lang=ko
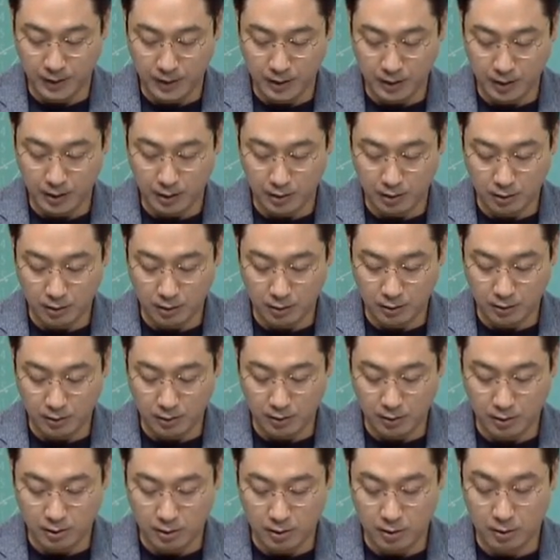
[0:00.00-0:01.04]
이런
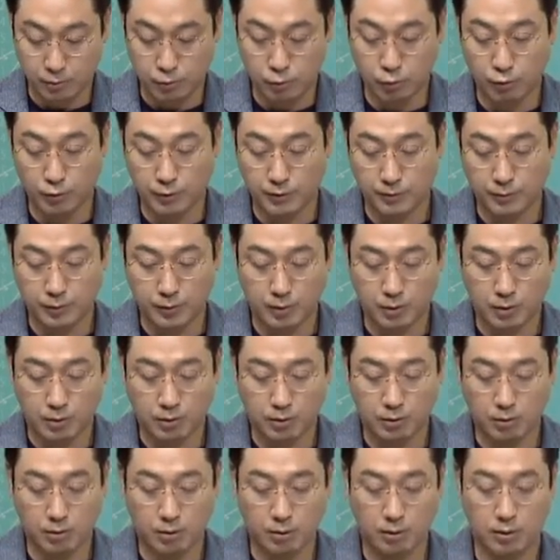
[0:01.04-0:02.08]
것들을 보고 있으면 어,
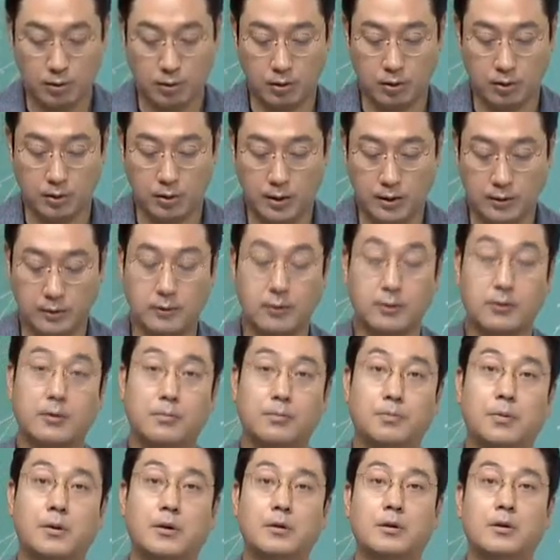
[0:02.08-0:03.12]
이 헤지
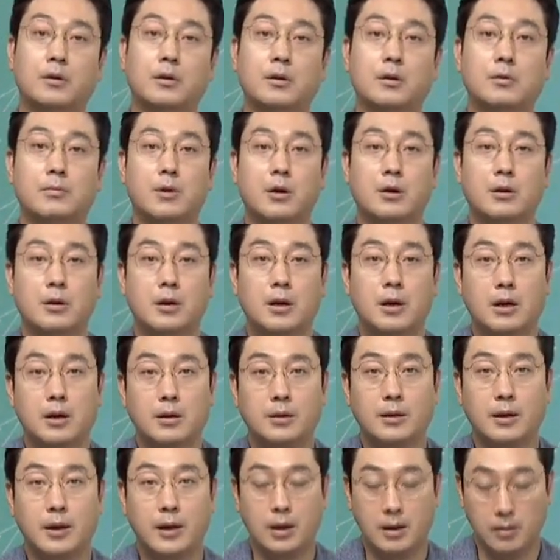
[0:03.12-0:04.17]
펀드, 명가,
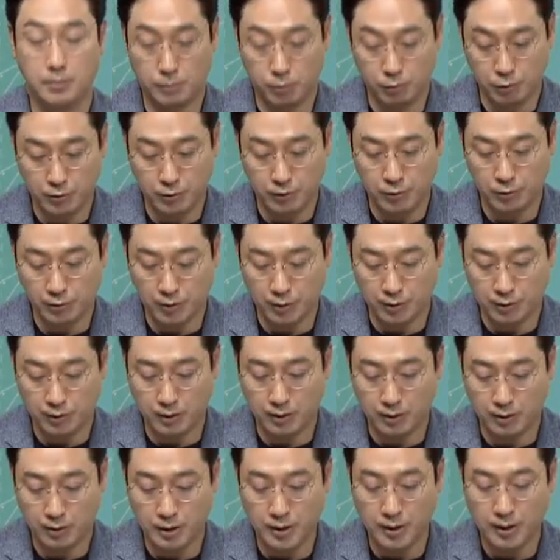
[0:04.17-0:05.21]
타임폴리오
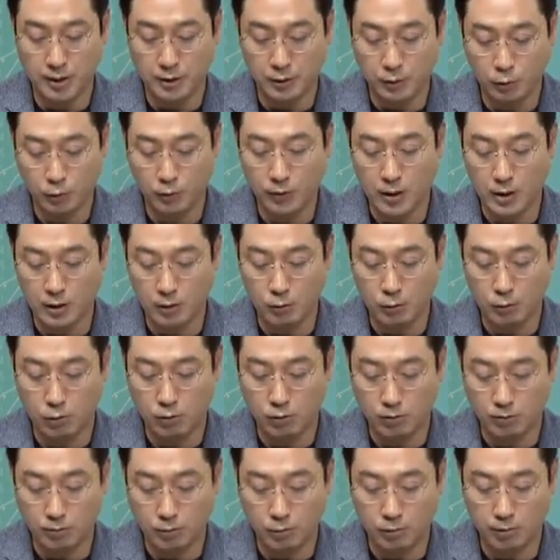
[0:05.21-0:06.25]
이런 쪽하고
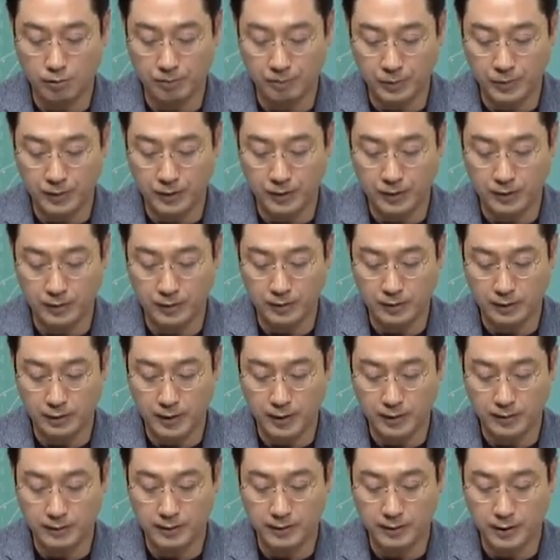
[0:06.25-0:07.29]
뭐 디지털
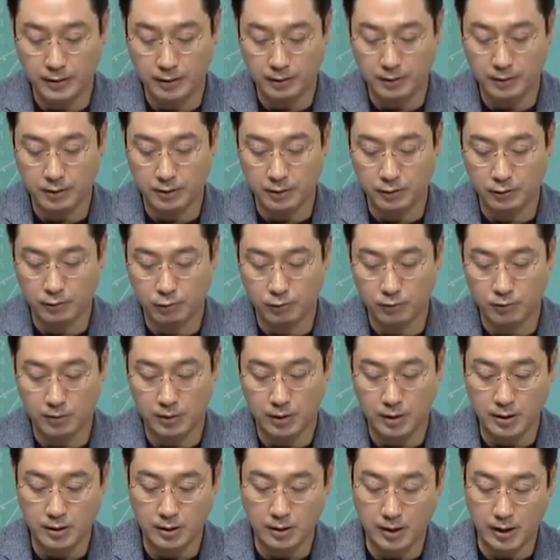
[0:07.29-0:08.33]
헬스케어 이런 쪽
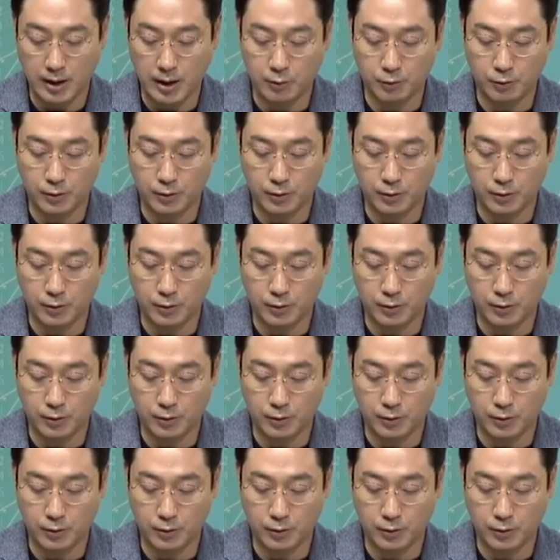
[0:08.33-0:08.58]
하고